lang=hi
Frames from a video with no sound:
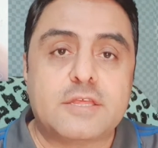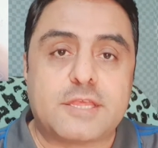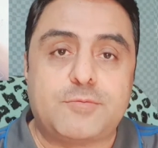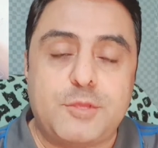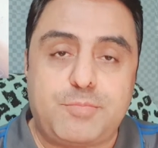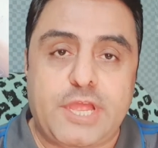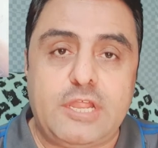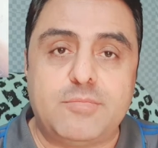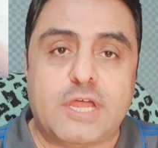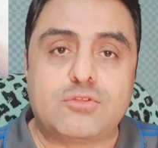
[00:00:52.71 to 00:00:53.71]
सबसे
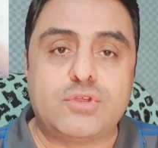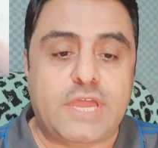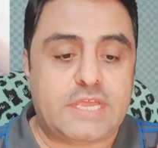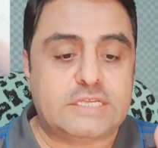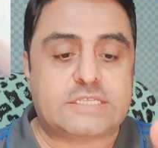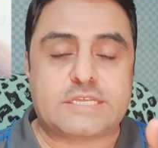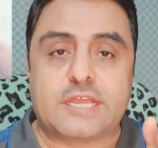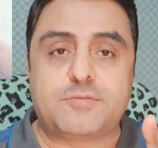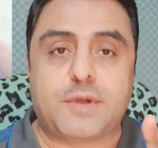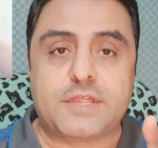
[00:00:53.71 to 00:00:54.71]
पहली बात तो यह है कि
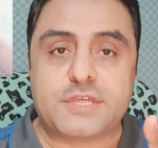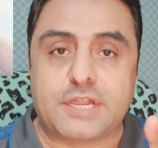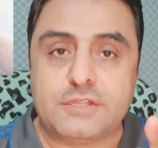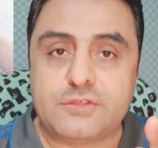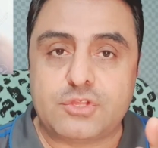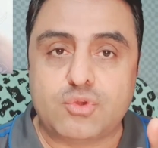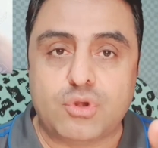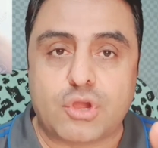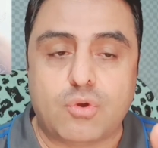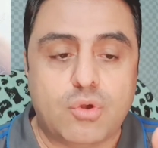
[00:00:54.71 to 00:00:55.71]
स्ट्रेस परेशानी से दूर
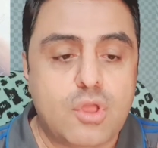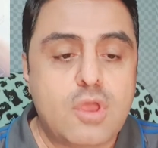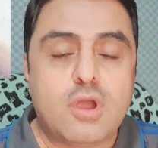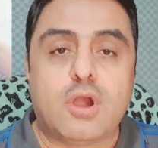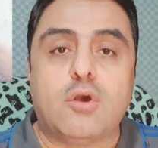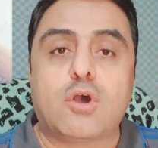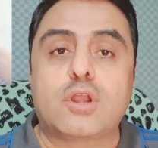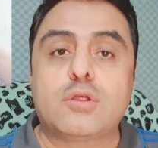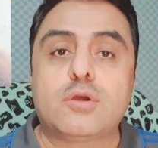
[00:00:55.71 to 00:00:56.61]
रहो और